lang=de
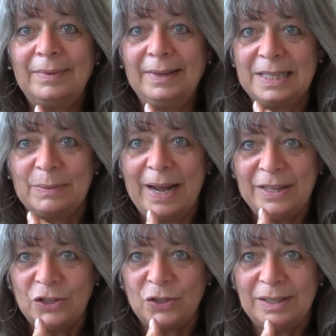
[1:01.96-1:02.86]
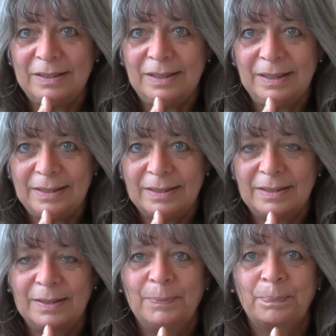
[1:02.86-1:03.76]
Der zweite Schritt
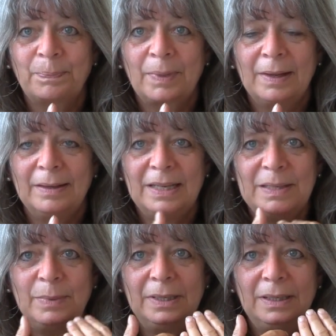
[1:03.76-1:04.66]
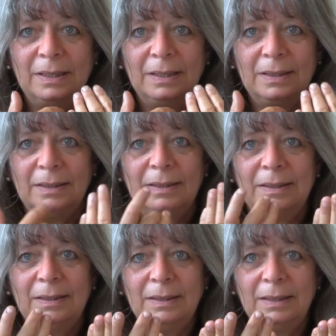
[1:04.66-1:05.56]
ist, dass man
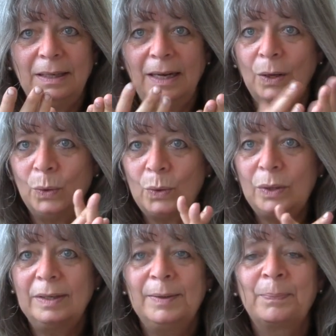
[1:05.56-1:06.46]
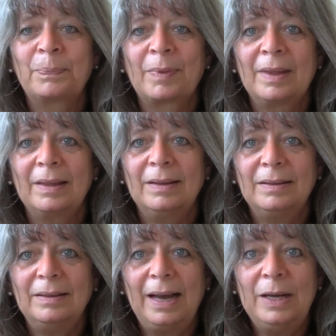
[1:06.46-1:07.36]
auch
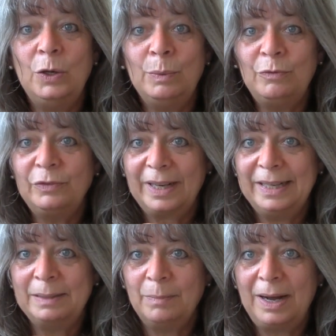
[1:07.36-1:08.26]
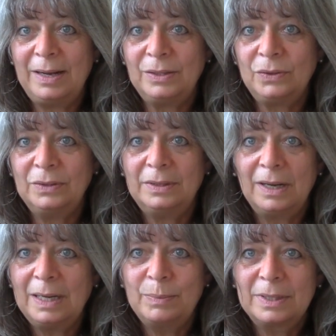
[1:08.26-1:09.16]
ein Lymphtraining macht. Und
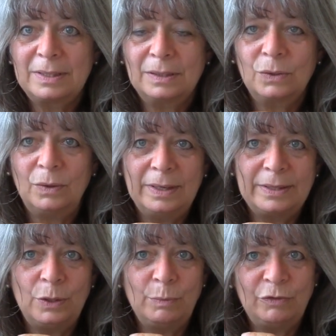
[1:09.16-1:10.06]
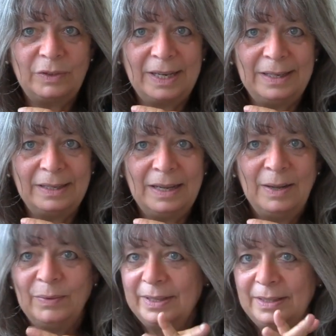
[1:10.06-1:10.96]
da gibt es ein tolles Lymphtraining,
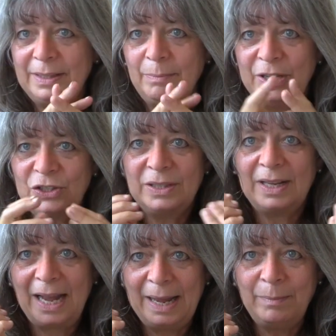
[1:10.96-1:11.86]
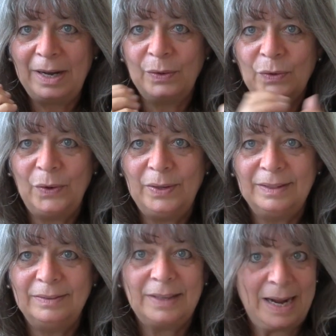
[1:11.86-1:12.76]
das die Menschen daheim machen
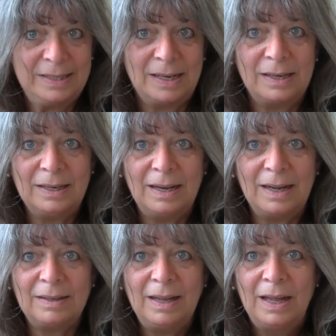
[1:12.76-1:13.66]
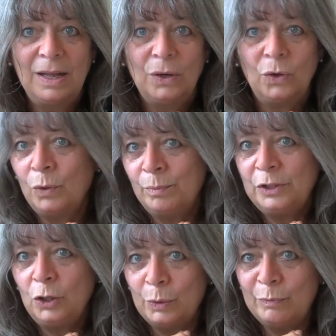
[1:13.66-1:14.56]
können, drei Tage lang,
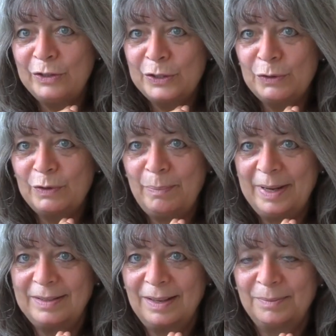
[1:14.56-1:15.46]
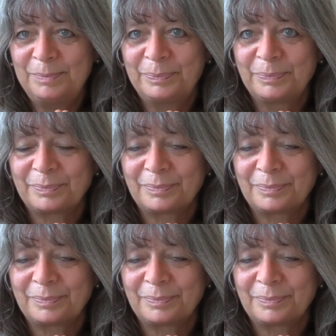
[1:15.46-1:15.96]
um die Lymphe zu verbessern.